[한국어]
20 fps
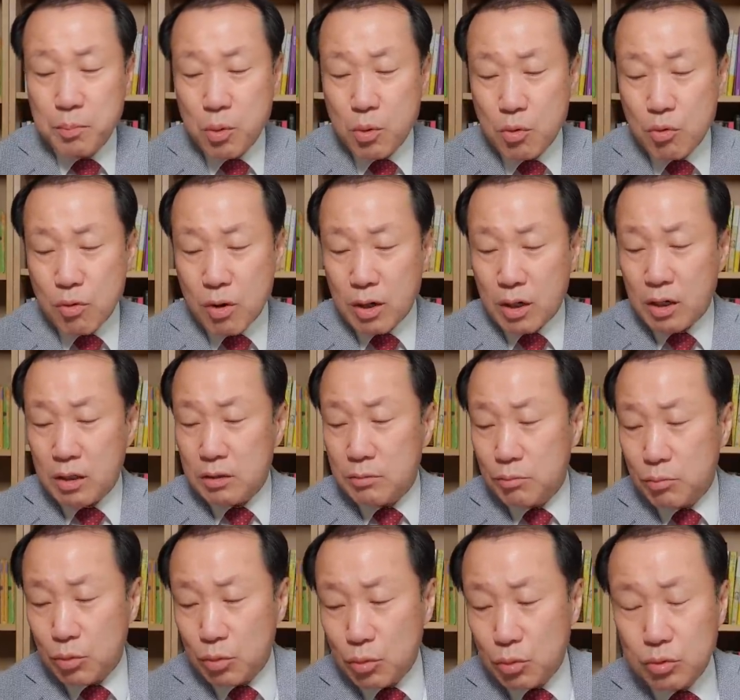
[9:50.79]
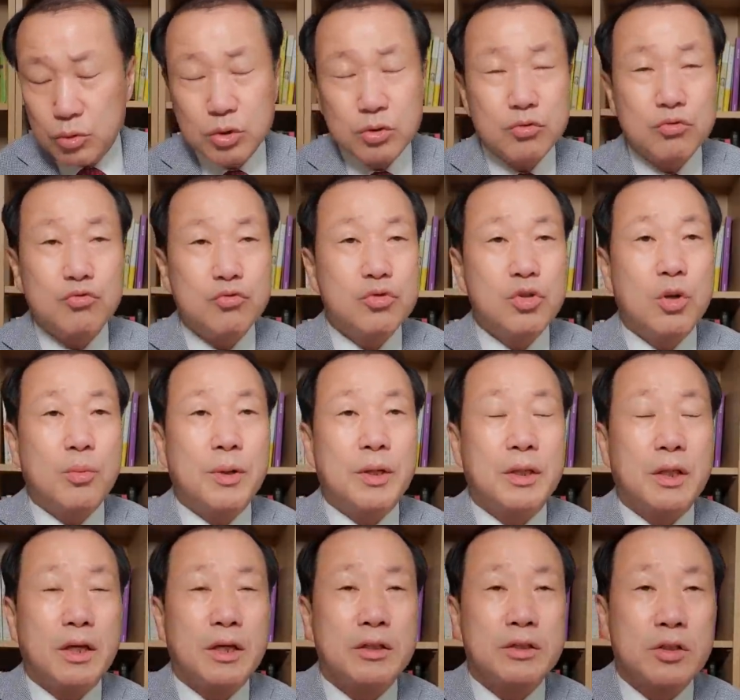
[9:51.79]
포괄하는 모든 우협에
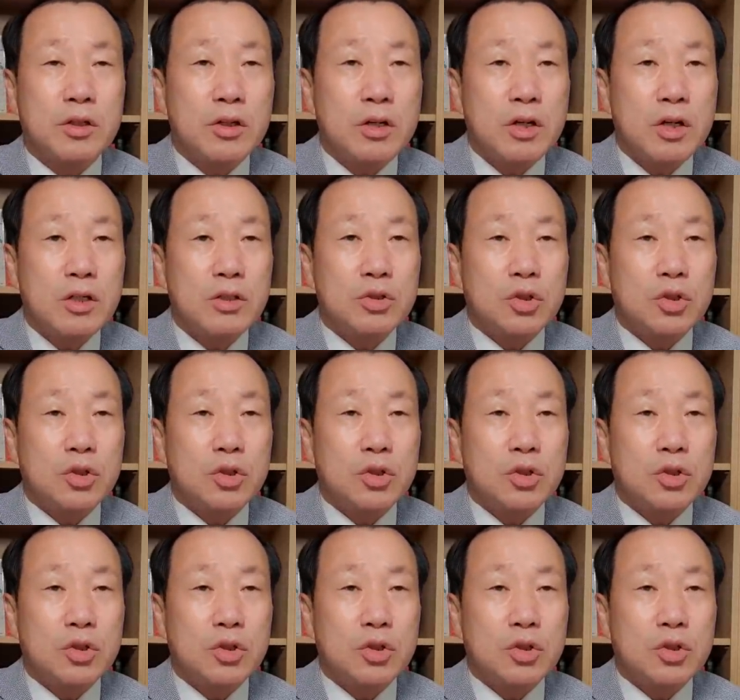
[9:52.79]
대해서